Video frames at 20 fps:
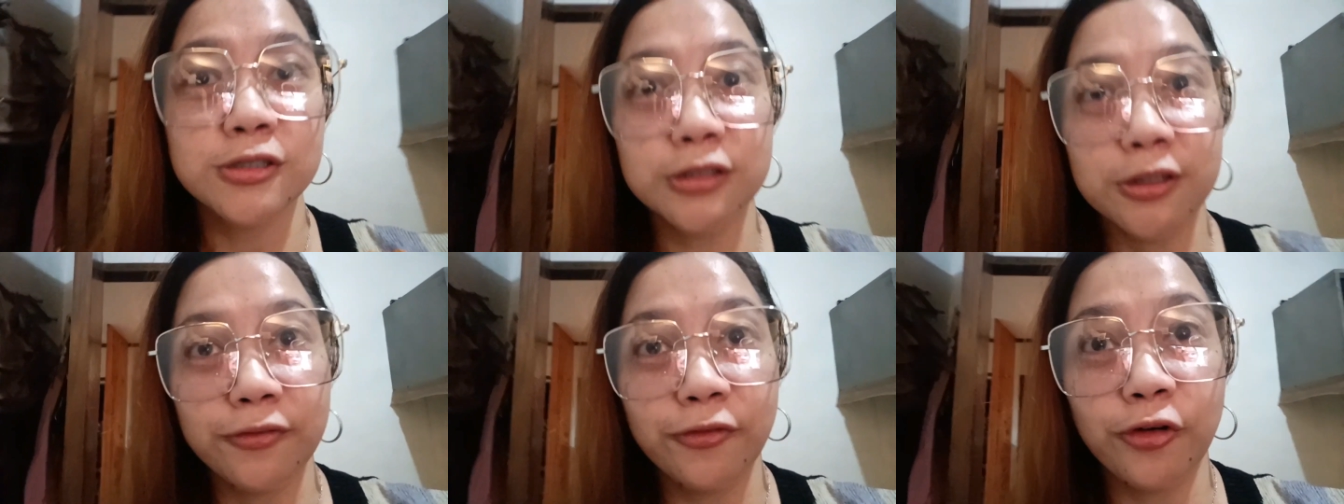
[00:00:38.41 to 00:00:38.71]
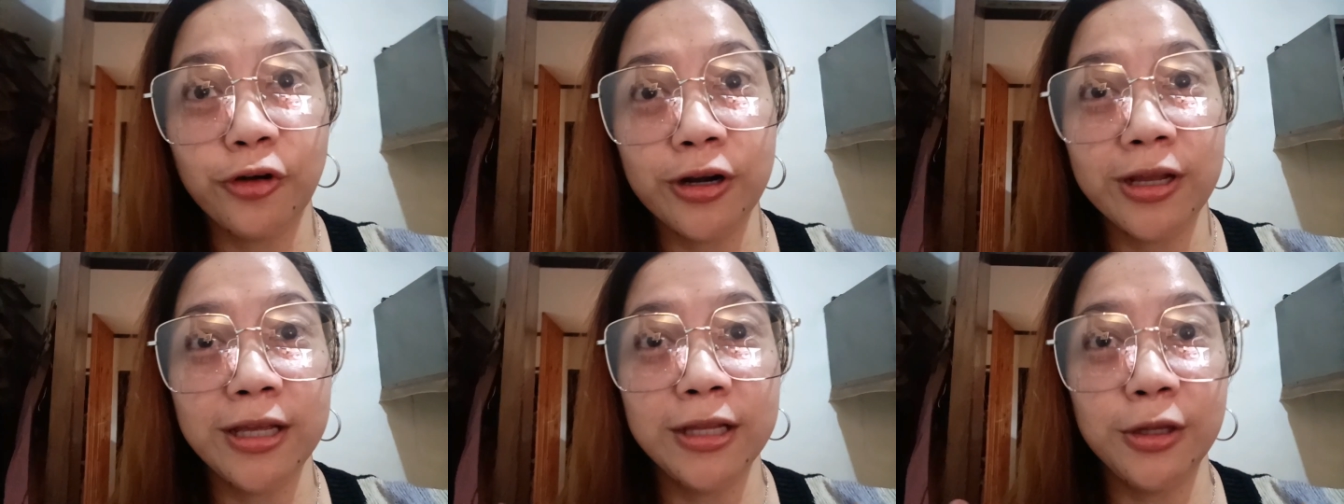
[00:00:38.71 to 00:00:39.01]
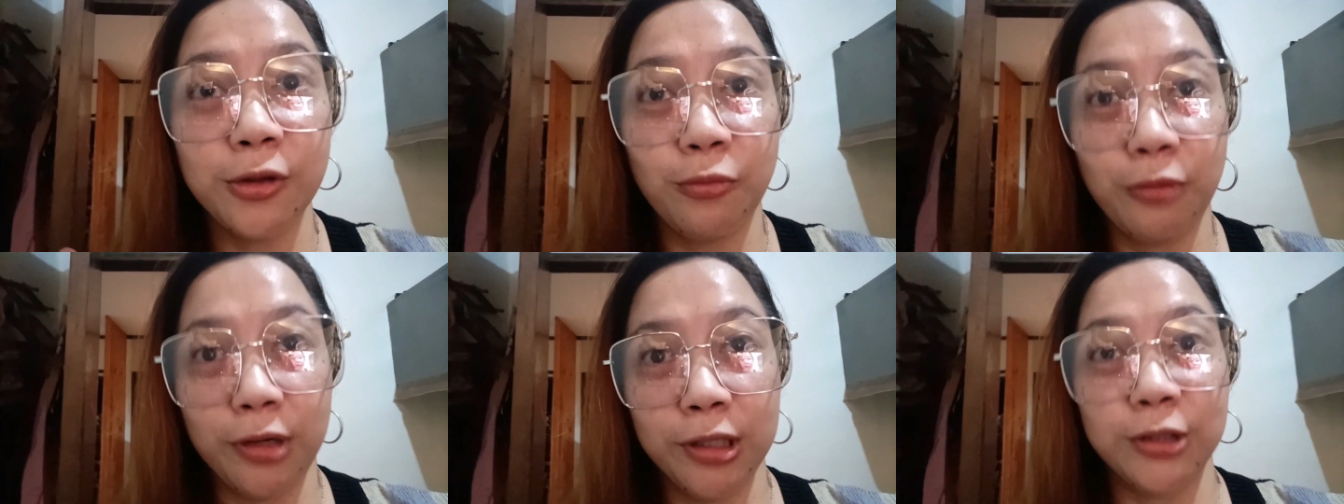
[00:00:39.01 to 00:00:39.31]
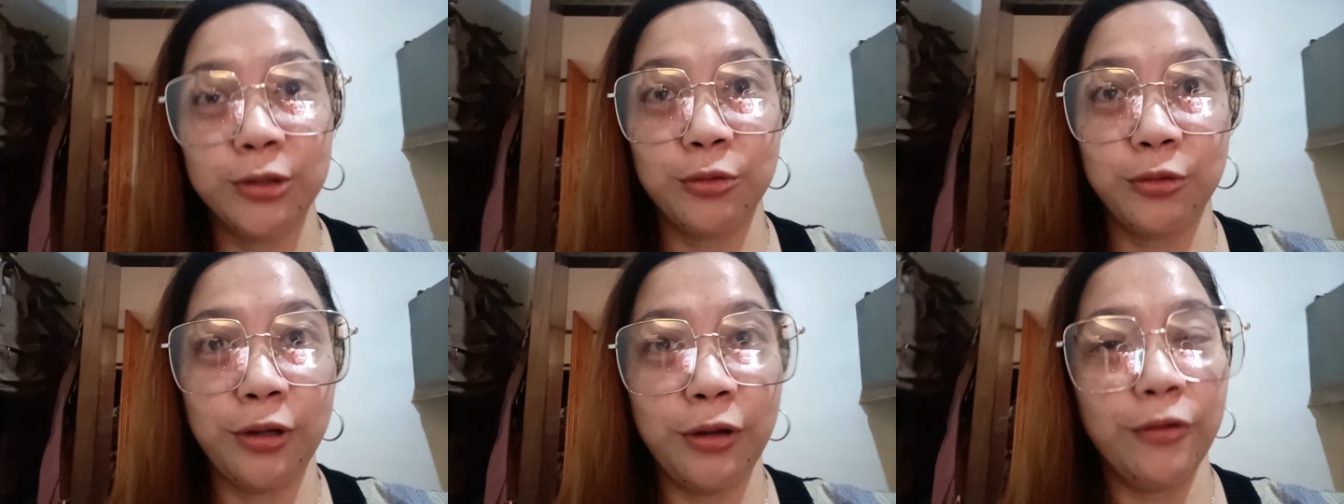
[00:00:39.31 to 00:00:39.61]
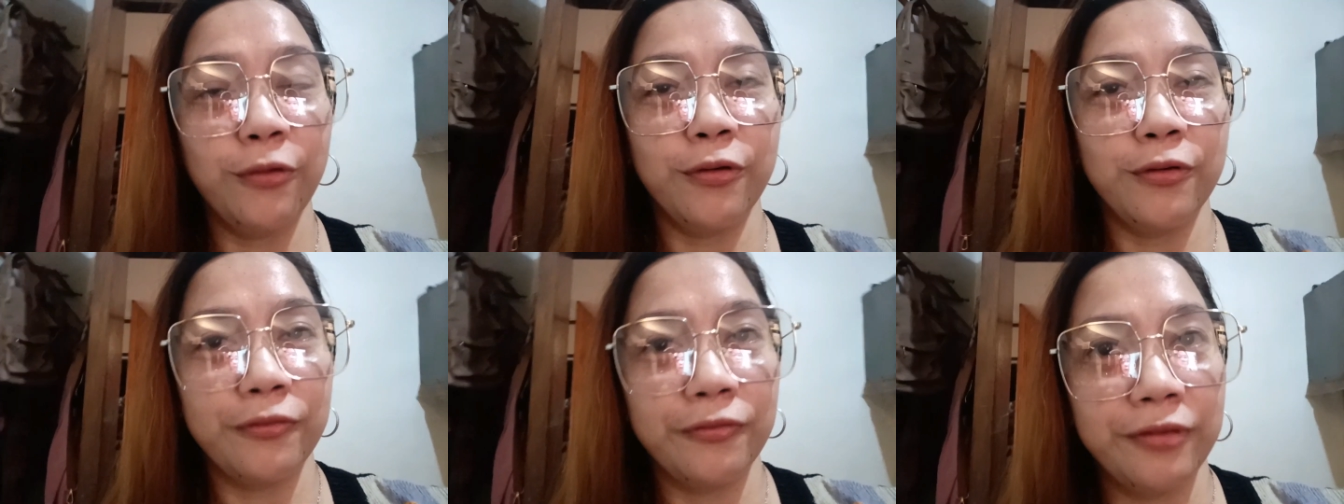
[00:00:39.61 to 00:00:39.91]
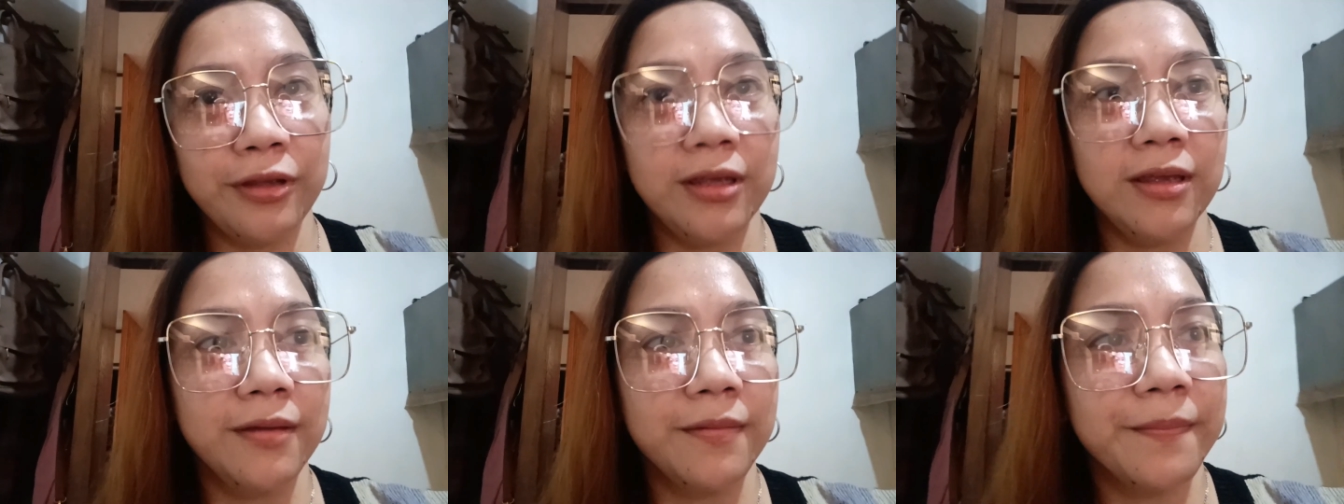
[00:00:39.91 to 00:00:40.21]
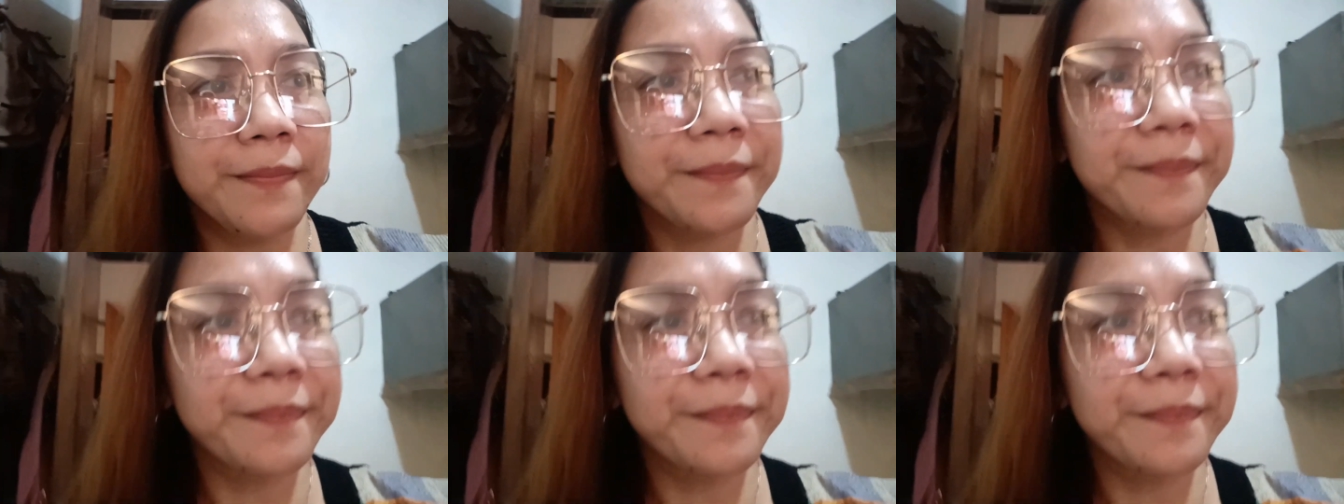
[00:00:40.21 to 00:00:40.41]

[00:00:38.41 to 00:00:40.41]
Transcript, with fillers: 34 in 1 to na coffee.